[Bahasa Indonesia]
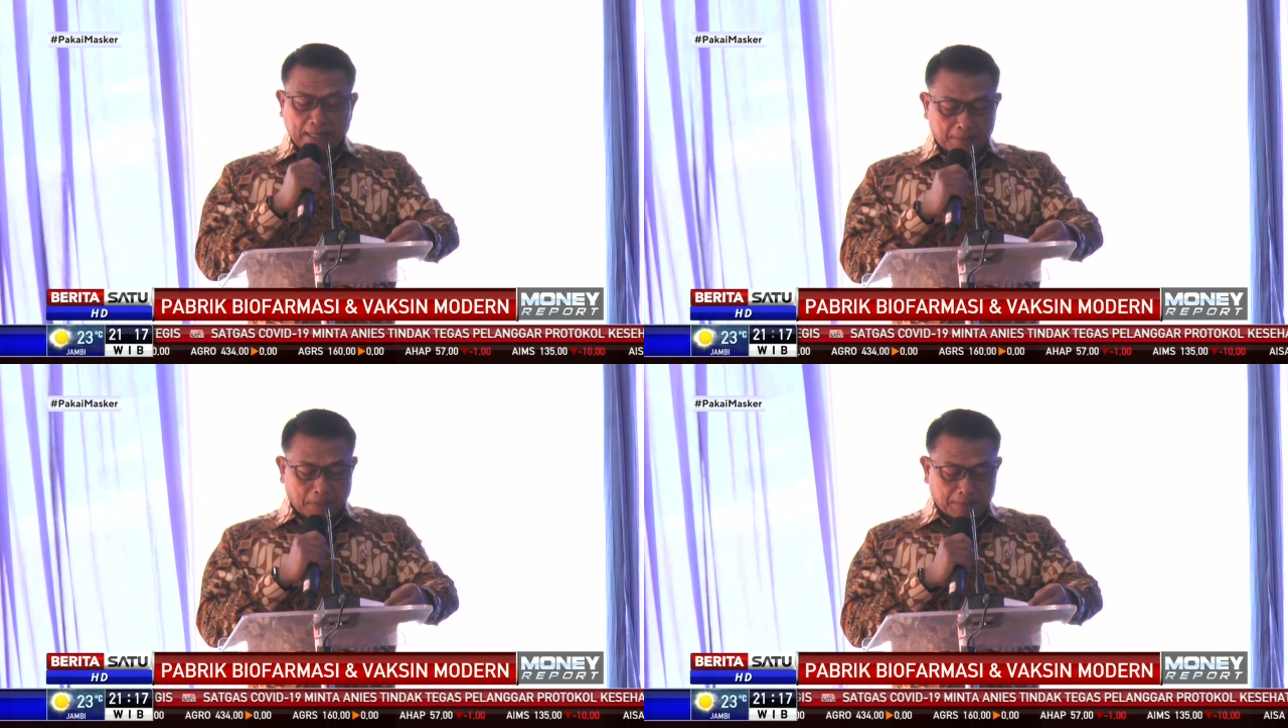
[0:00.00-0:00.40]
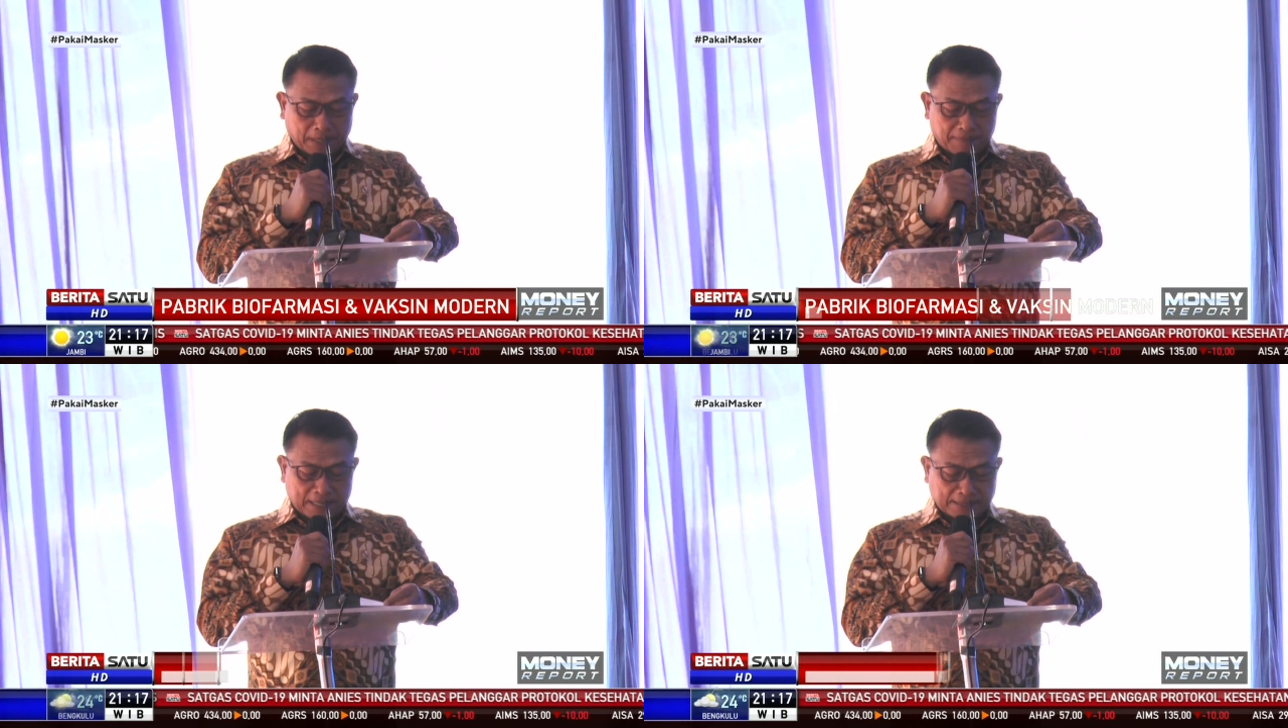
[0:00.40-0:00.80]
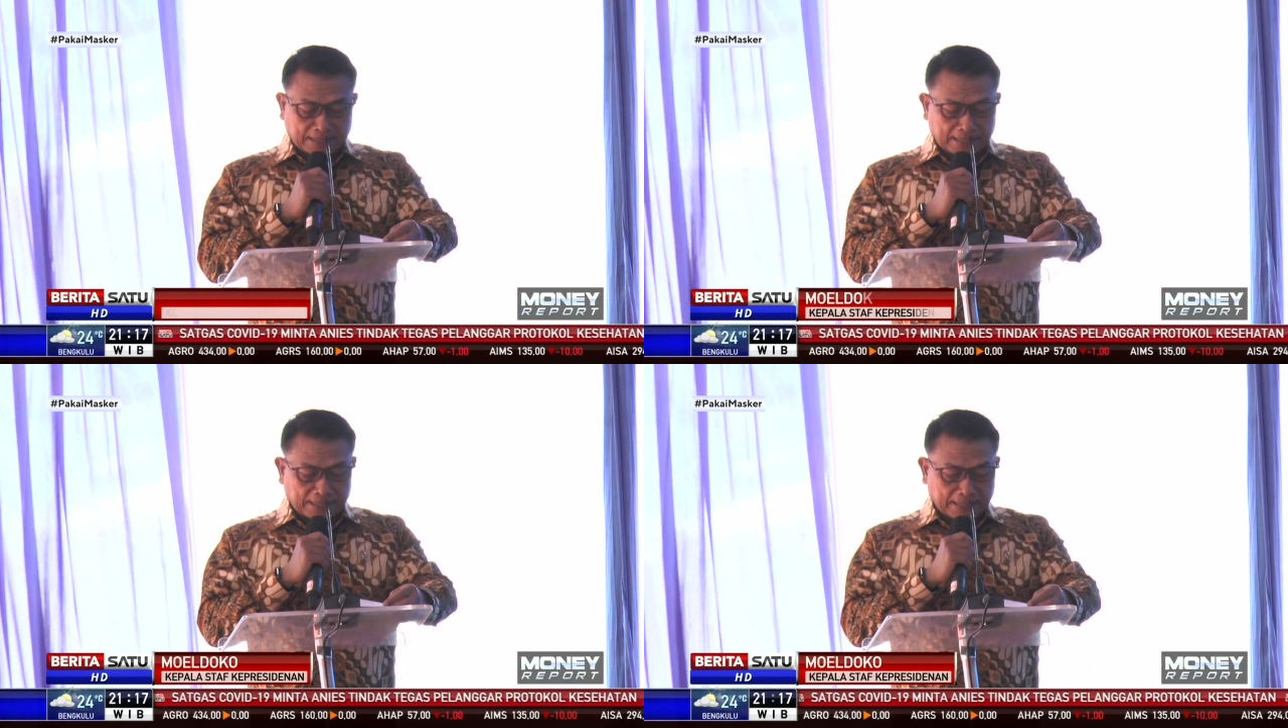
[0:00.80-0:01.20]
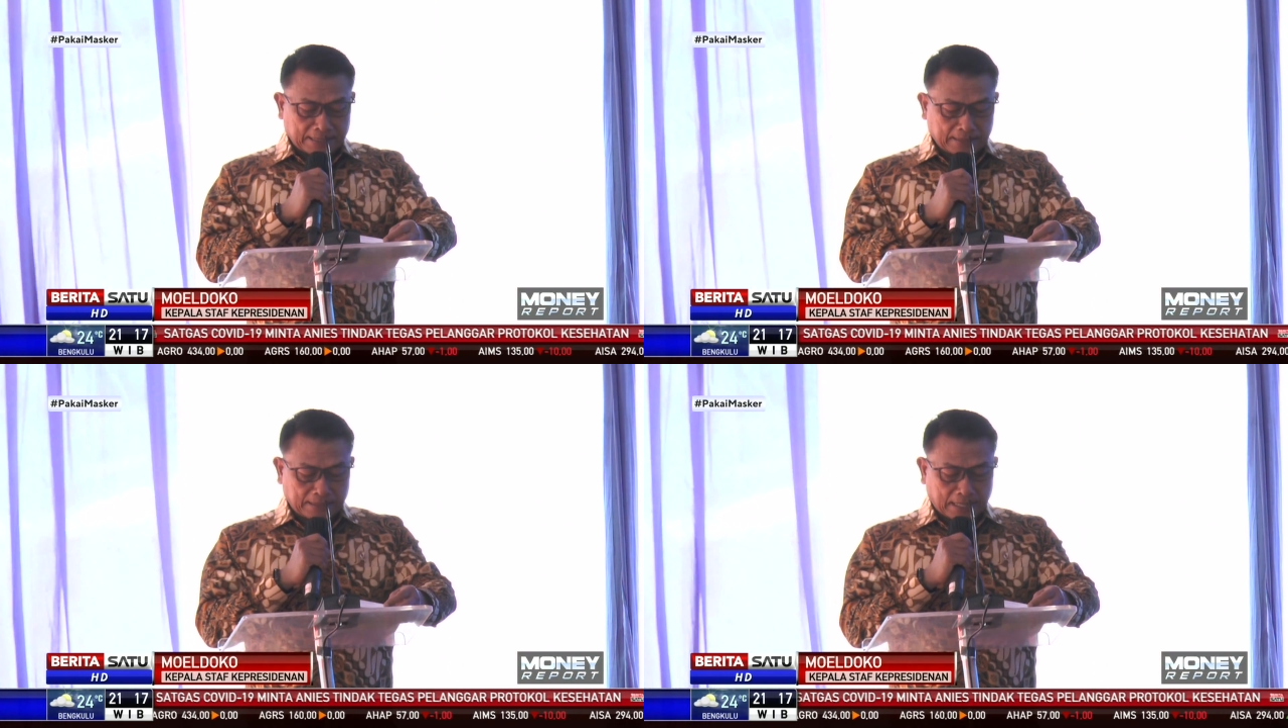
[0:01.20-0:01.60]
Pendirian pabrik vaksin
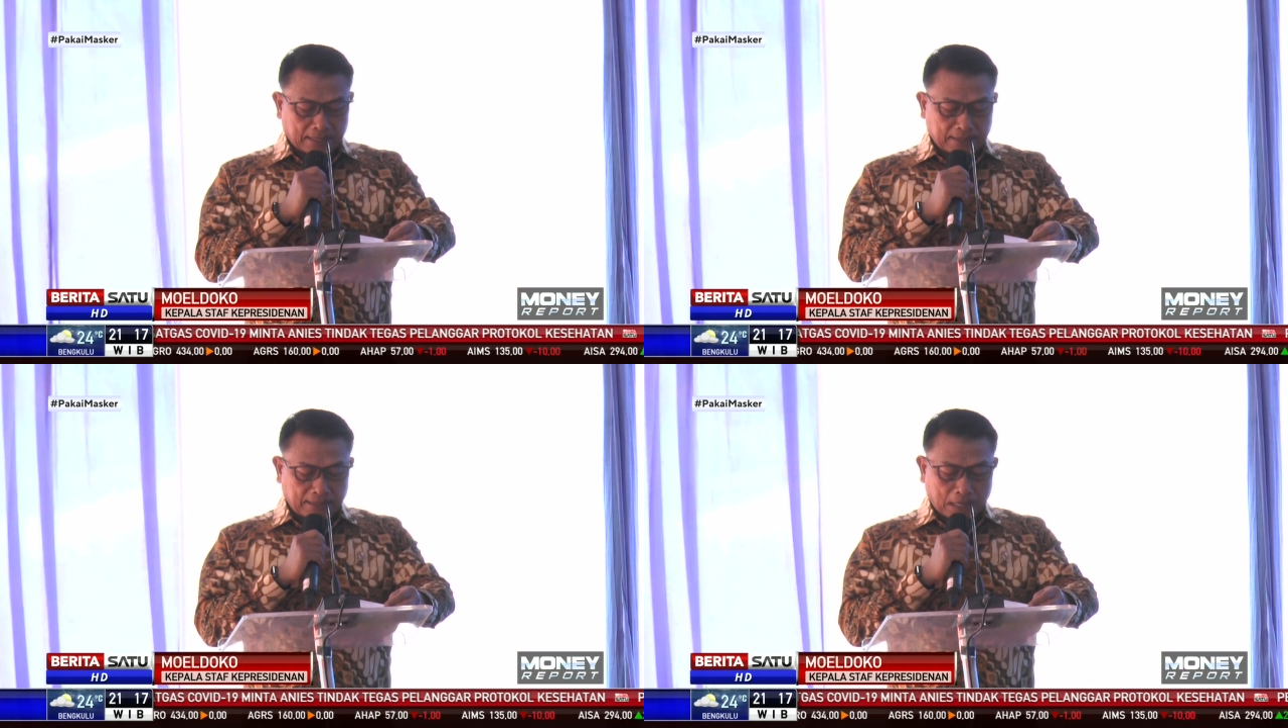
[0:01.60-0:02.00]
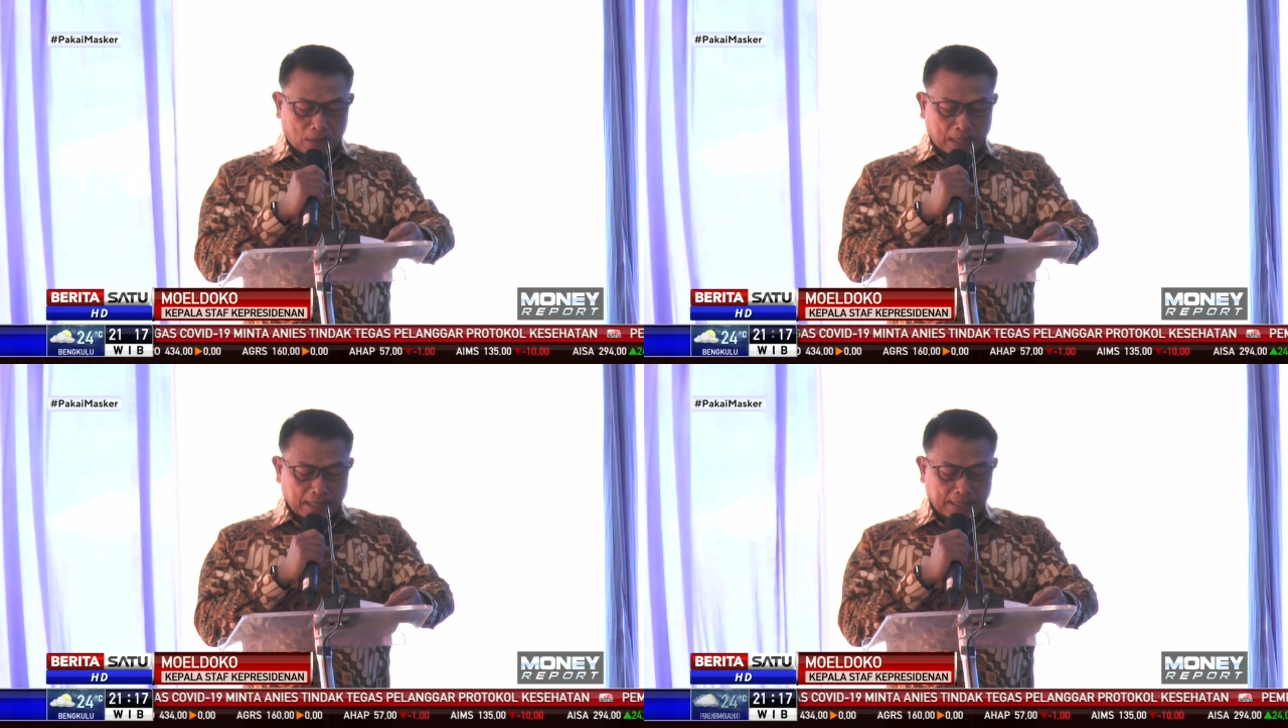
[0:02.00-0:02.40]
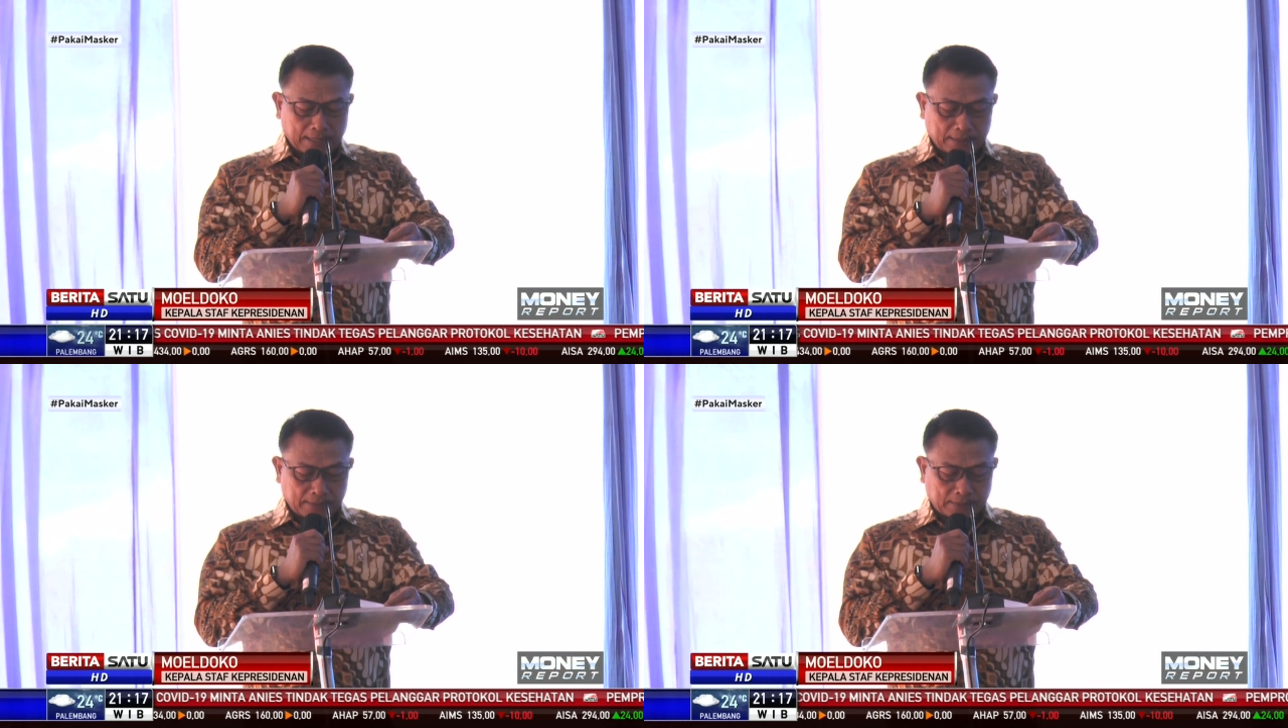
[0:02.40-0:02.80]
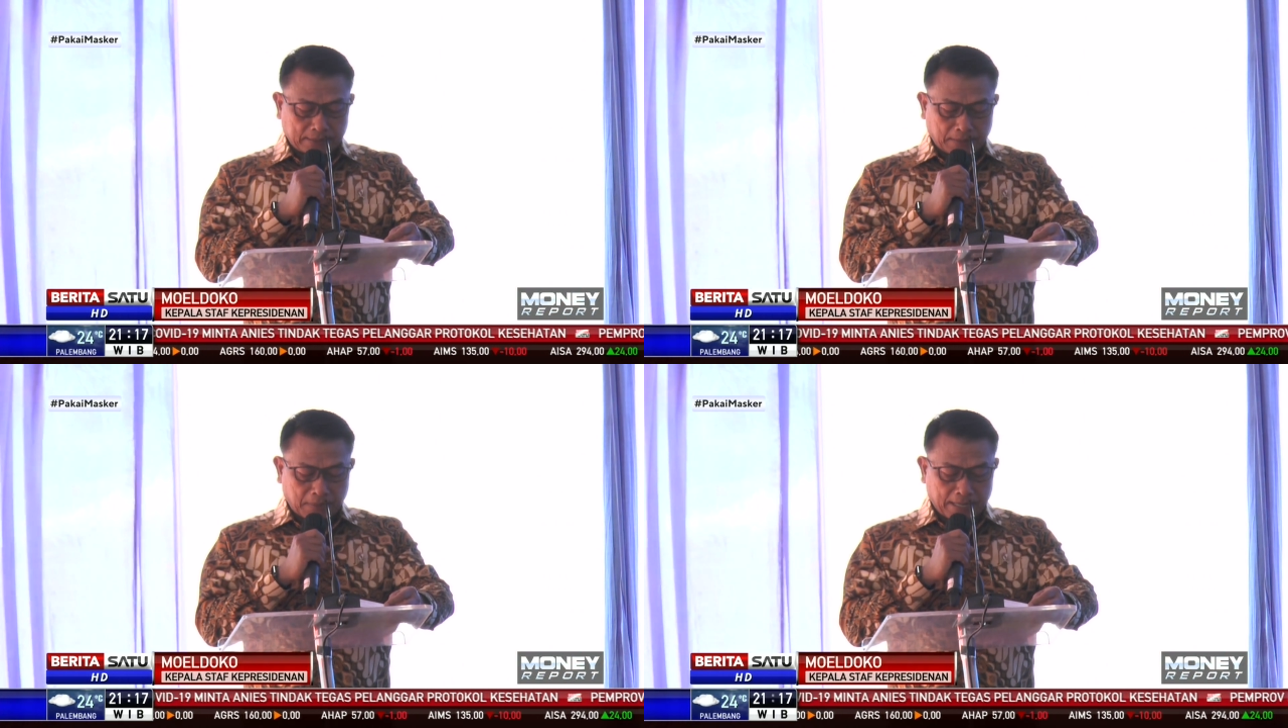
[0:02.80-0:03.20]
ini yang dilakukan oleh
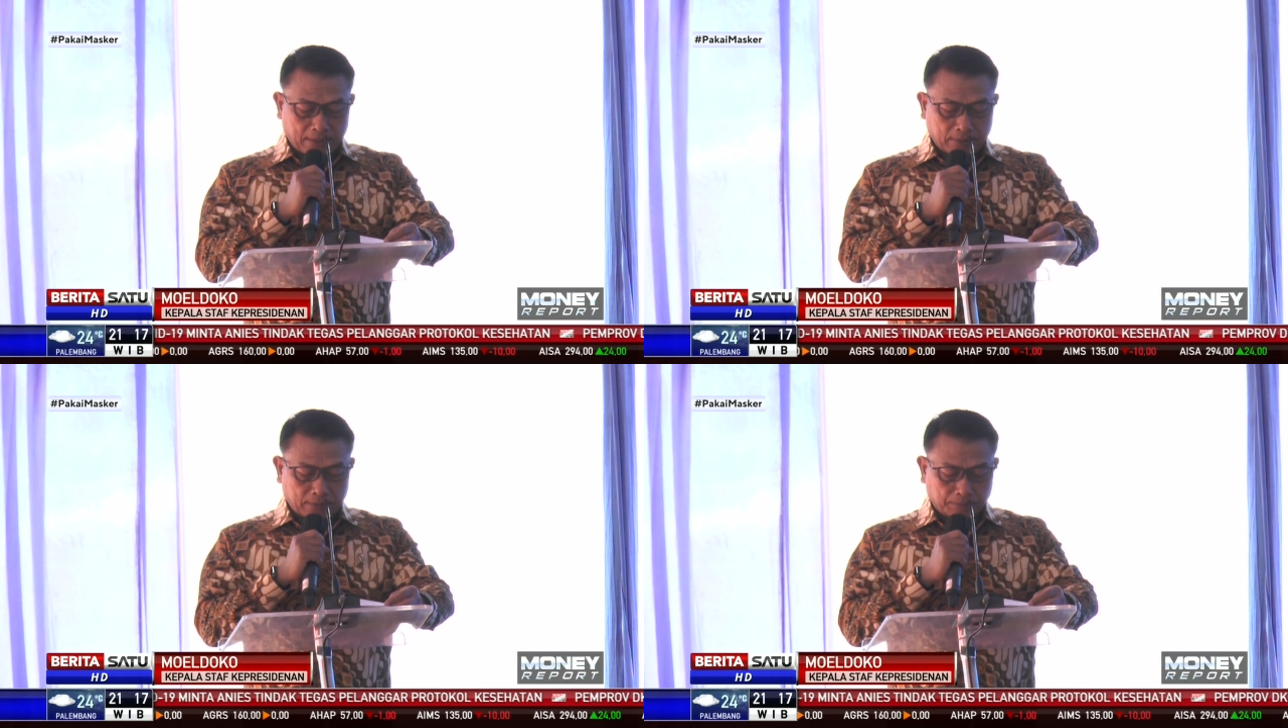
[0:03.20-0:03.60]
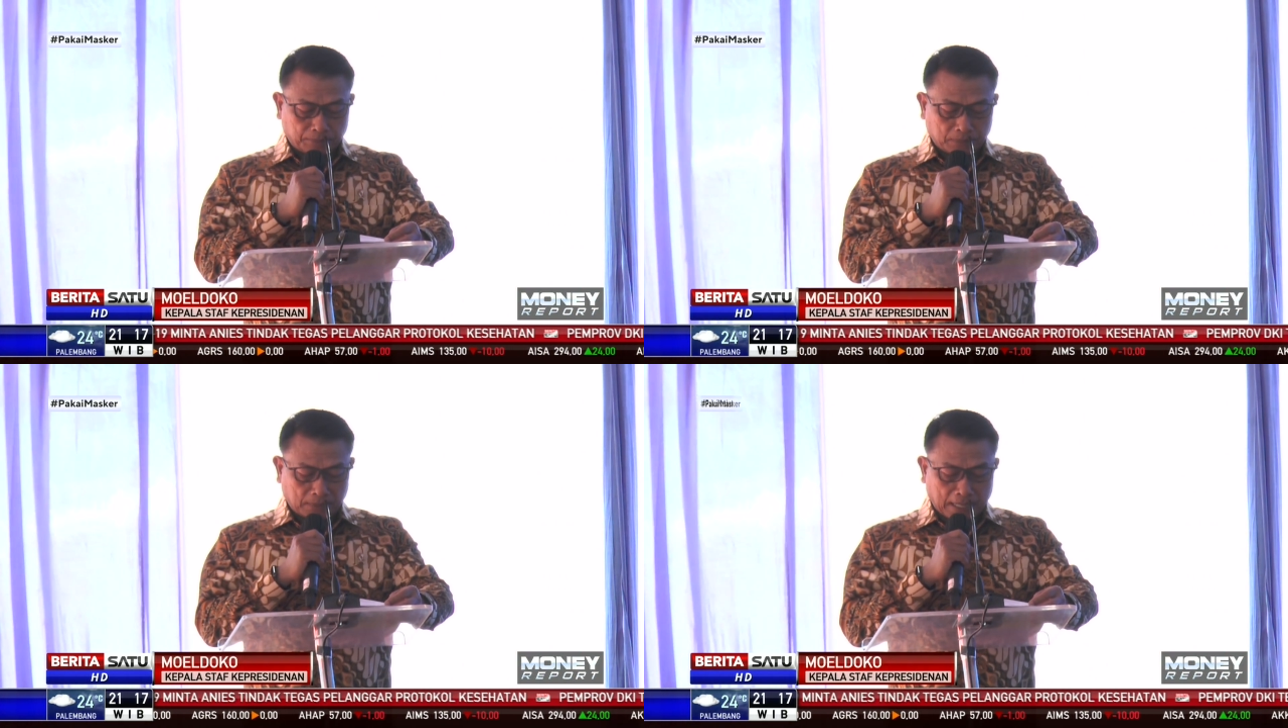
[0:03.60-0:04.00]
G Bio